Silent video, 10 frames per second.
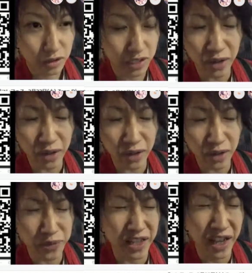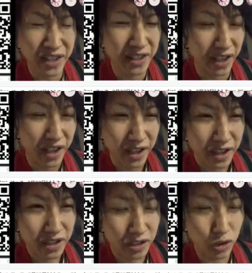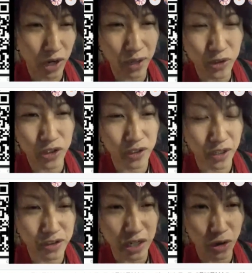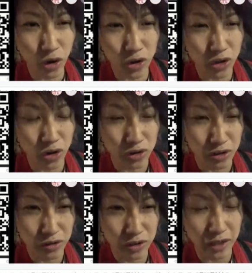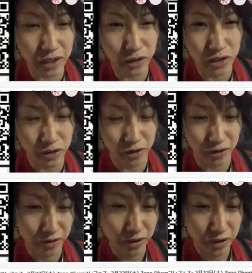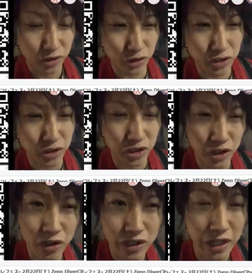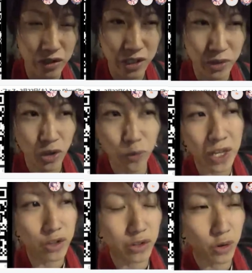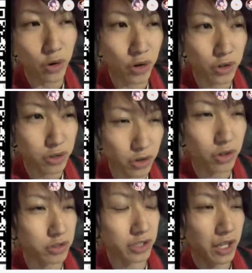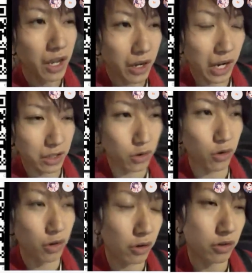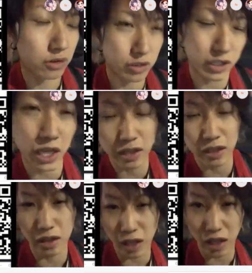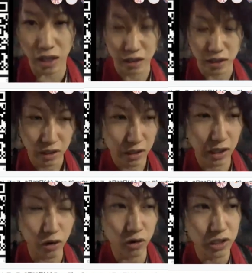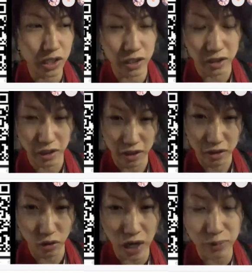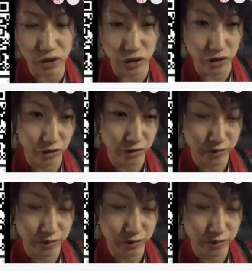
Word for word: ジャンプじゃないってトラブルって言うじゃんロード歌ってる人トラブル人14歳に自分のファンの子とあのー、付き合って結婚したんだ、うんトラブルよ。